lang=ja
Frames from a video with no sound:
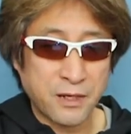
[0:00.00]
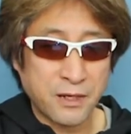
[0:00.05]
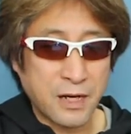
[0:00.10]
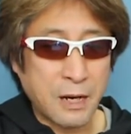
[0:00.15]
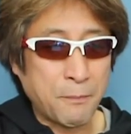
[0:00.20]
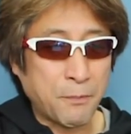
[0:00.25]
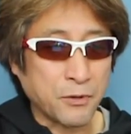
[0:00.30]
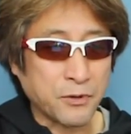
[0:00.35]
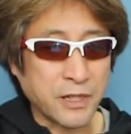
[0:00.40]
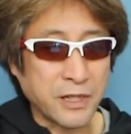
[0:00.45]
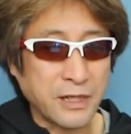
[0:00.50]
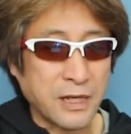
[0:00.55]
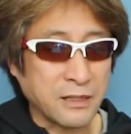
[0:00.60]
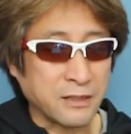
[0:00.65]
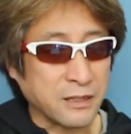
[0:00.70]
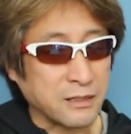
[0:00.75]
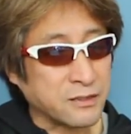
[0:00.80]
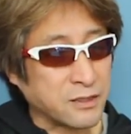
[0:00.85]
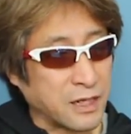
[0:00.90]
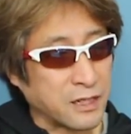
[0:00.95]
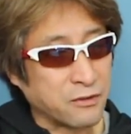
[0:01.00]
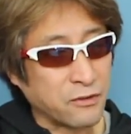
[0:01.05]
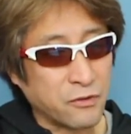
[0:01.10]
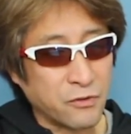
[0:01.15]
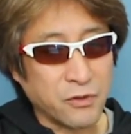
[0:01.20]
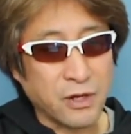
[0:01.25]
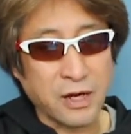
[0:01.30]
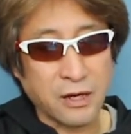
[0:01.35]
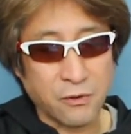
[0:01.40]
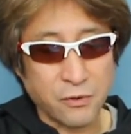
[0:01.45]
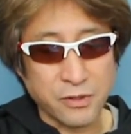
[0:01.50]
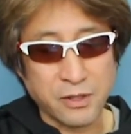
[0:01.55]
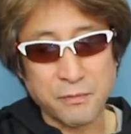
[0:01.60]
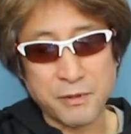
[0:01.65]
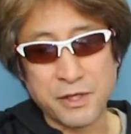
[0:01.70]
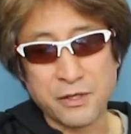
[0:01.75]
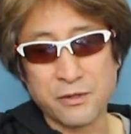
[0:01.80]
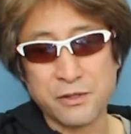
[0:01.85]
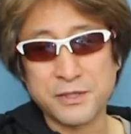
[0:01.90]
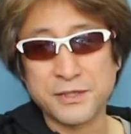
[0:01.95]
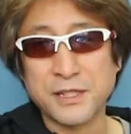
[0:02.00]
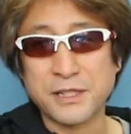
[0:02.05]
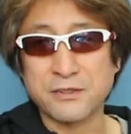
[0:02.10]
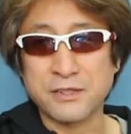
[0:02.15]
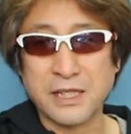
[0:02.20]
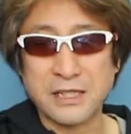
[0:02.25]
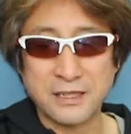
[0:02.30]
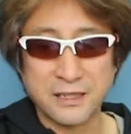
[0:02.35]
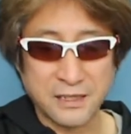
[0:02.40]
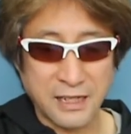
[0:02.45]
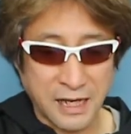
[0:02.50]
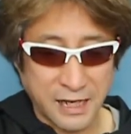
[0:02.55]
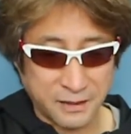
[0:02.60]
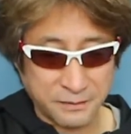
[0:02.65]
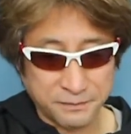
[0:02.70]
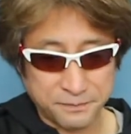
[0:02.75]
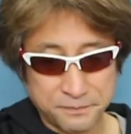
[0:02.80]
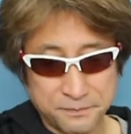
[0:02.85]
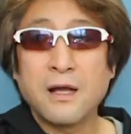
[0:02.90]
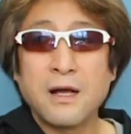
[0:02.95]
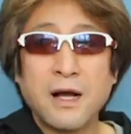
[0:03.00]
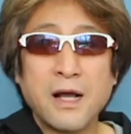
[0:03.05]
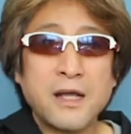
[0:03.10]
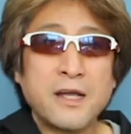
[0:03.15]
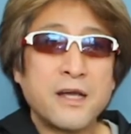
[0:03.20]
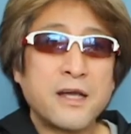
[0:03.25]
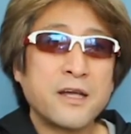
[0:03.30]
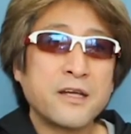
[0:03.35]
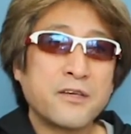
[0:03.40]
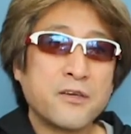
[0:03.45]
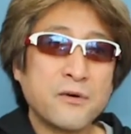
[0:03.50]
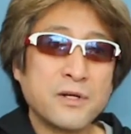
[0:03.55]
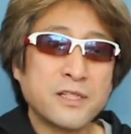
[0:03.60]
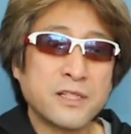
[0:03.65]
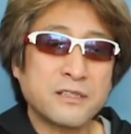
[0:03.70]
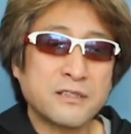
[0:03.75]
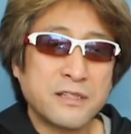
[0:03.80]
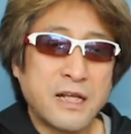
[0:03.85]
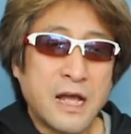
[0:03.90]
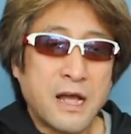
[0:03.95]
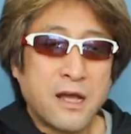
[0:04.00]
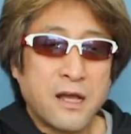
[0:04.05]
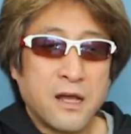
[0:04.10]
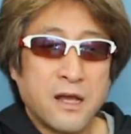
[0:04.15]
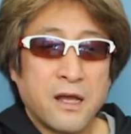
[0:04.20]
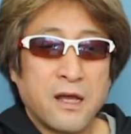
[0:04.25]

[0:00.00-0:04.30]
カポって何ですかっていうのはここで勉強してくださいはい、えー、今日はですね